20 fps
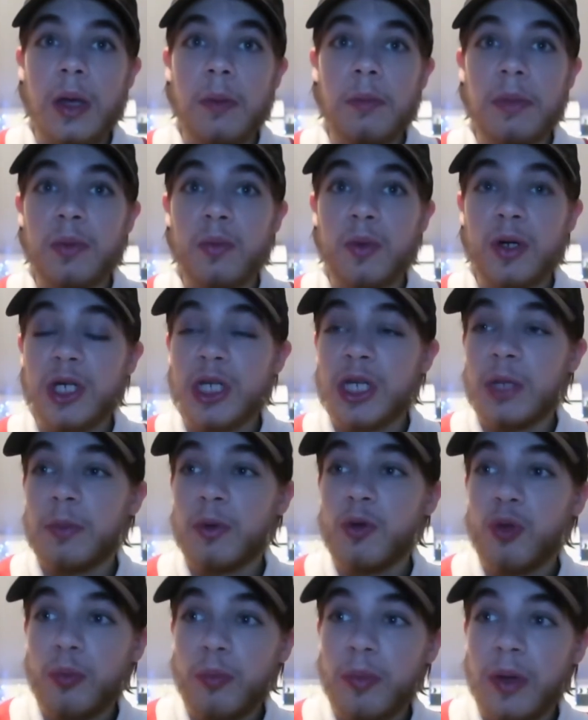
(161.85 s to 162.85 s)
Mais moi, je n'ai pas
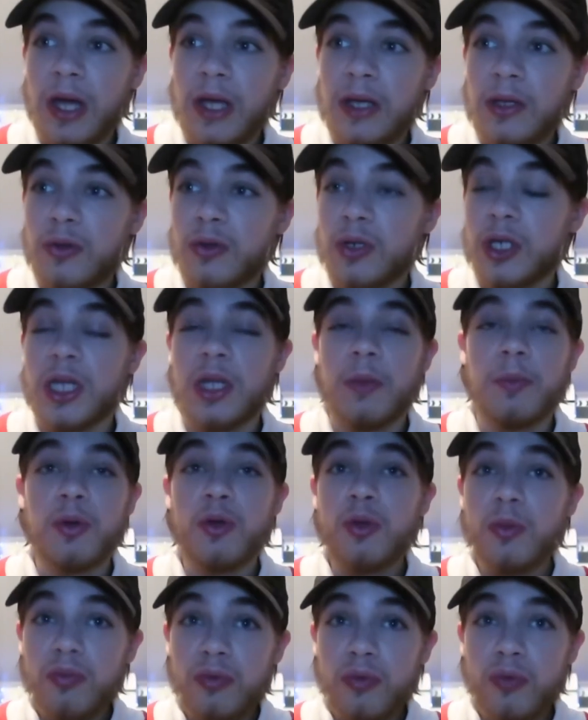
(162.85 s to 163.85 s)
eu de plaques, je n'ai pas
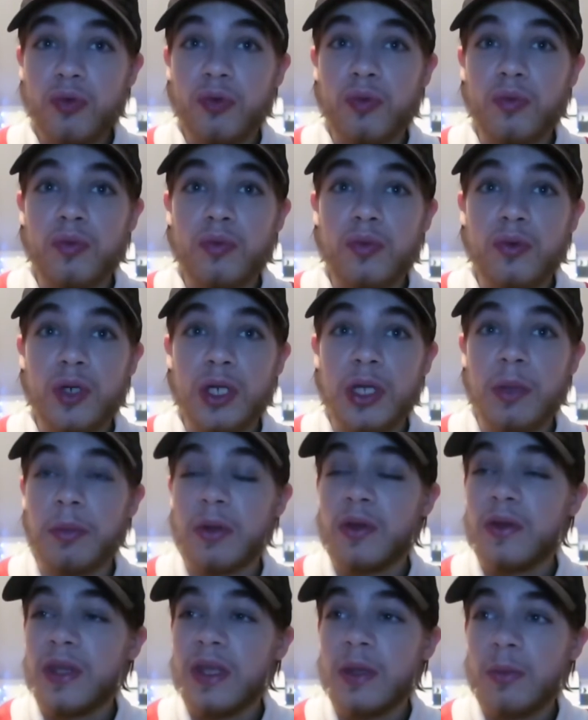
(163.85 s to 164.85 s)
eu de boutons, je n'ai pas
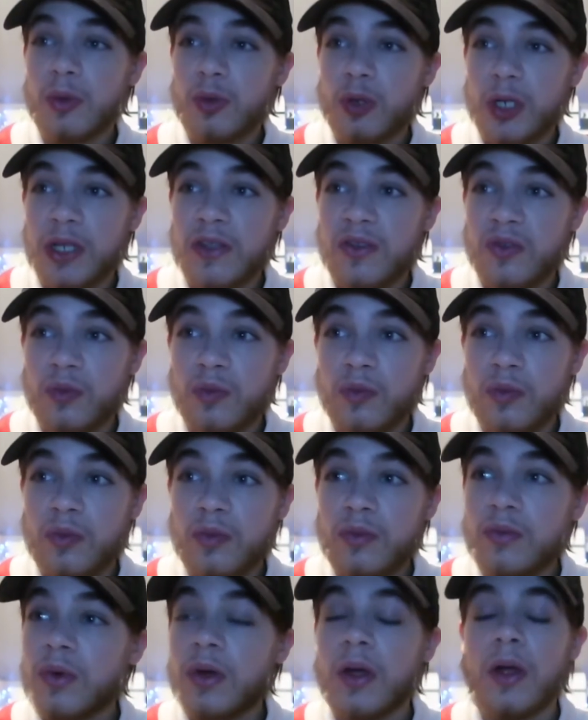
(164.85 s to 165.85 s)
eu de
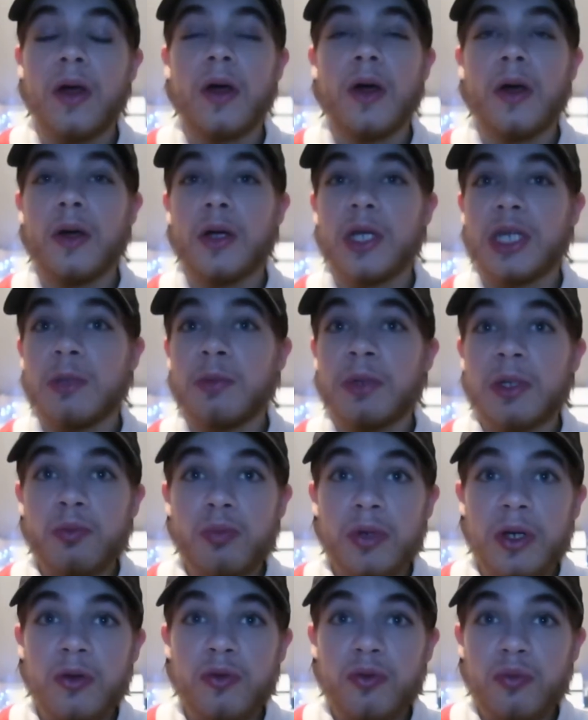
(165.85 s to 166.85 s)
démangeaisons, j'ai pas de
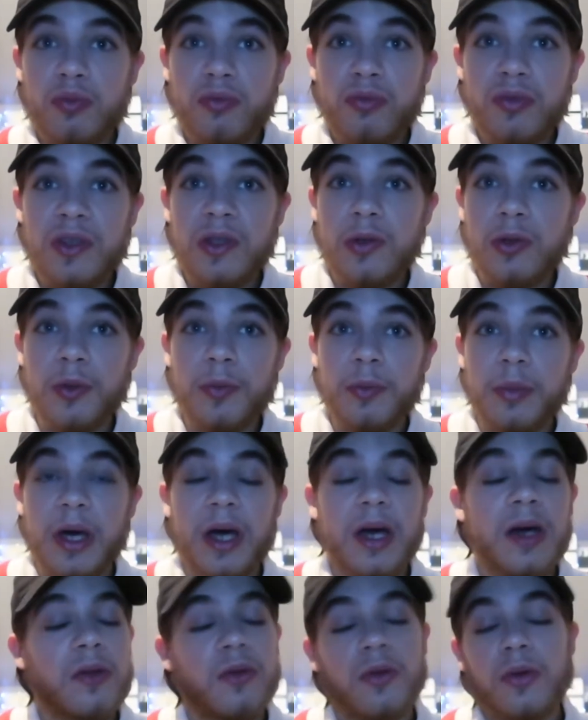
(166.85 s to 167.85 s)
poils qu'on poussait autre
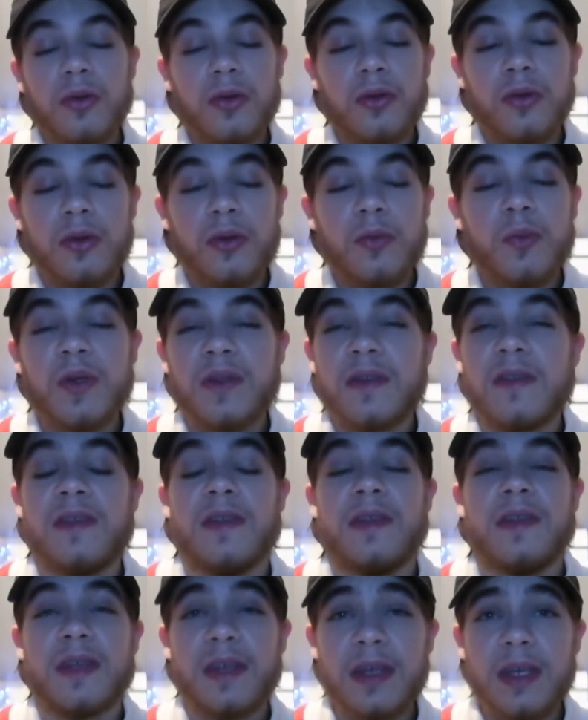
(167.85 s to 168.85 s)
part. Non, non, non, moi ça
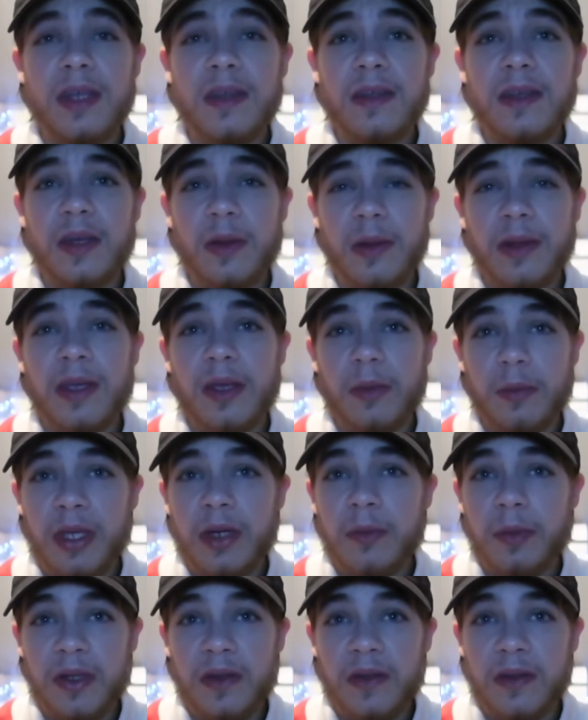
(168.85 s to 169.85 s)
s'est très très très
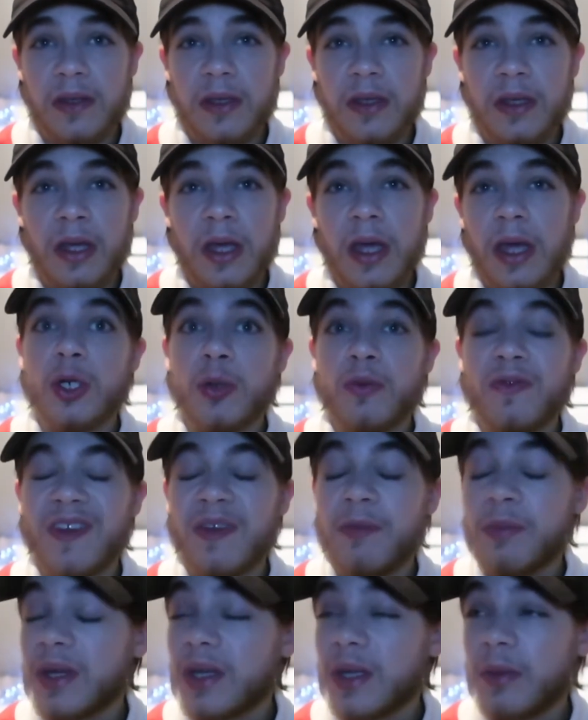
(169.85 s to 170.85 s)
bien passé. Je vais
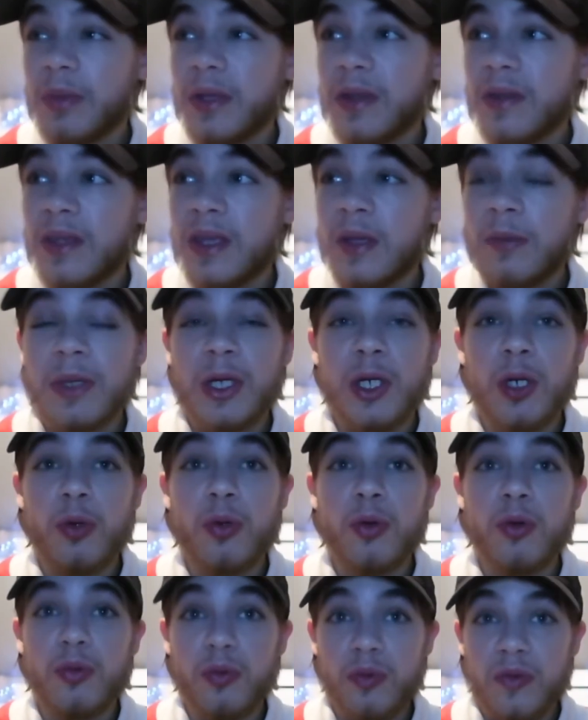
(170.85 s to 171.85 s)
me répéter, mais je
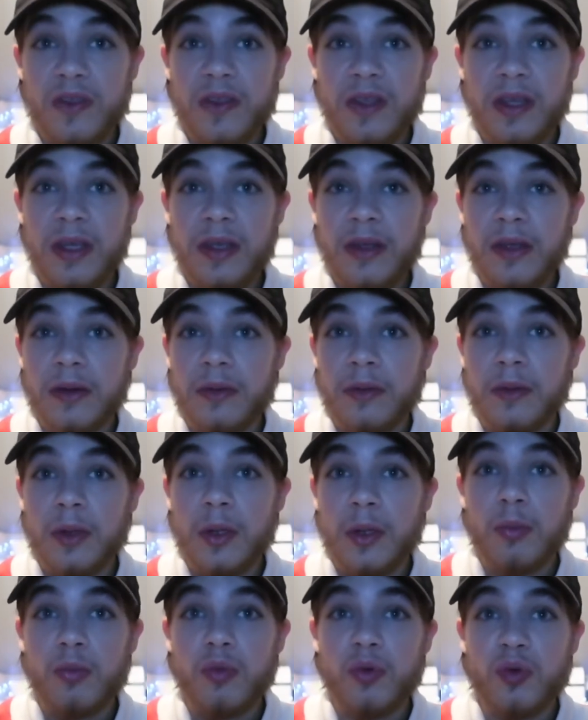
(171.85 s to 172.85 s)
le conseille
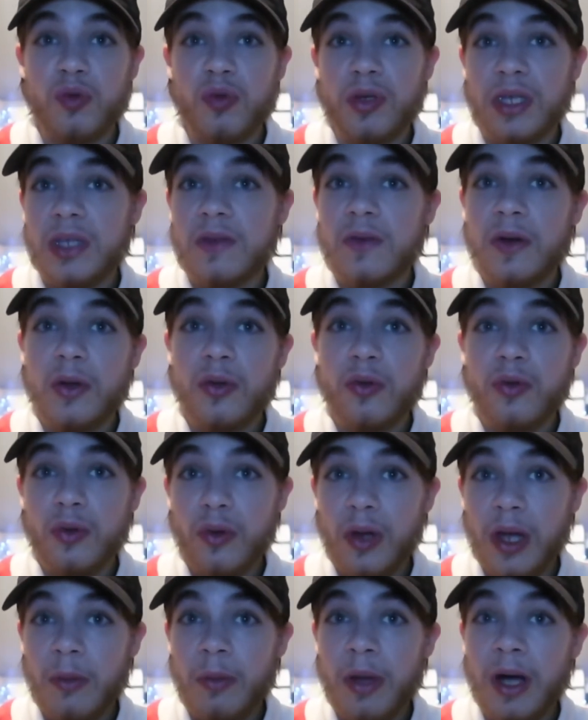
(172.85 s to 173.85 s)
pour ceux qui veulent de
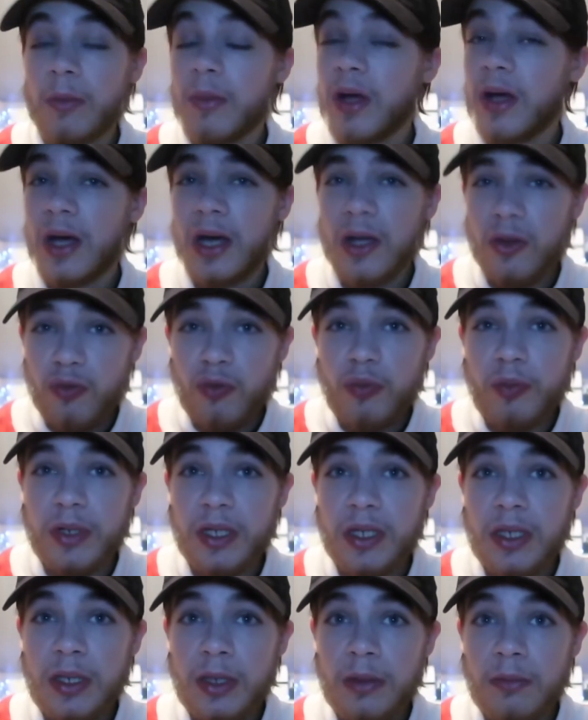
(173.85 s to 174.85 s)
la barbe à tout
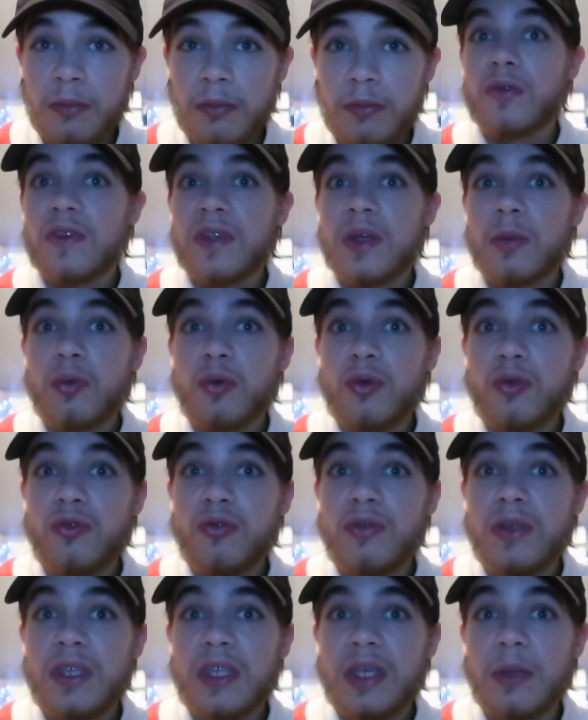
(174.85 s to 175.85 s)
prix. Donc c'est un
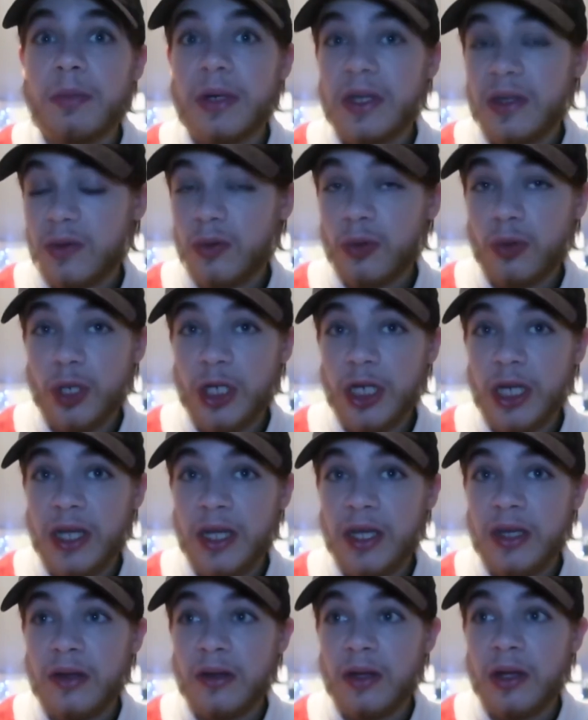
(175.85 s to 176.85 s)
produit qui est pas trop
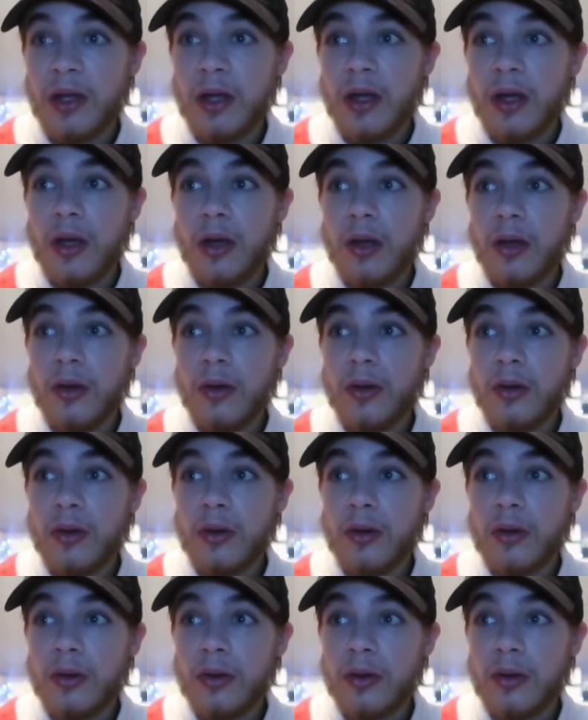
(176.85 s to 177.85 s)
cher,
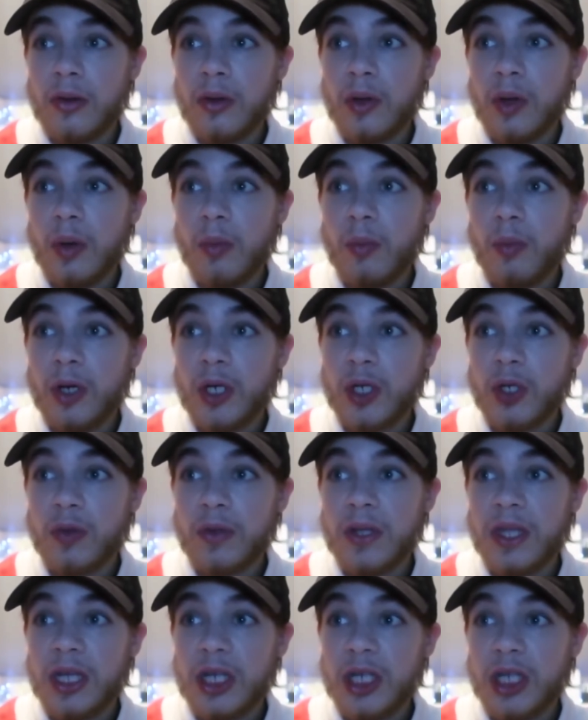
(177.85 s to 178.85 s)
euh, moi,
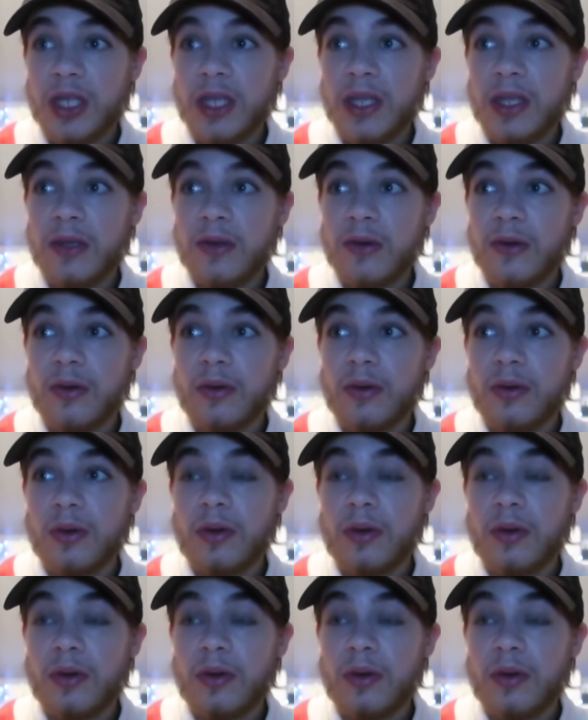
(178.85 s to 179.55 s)
j'en ai acheté euh,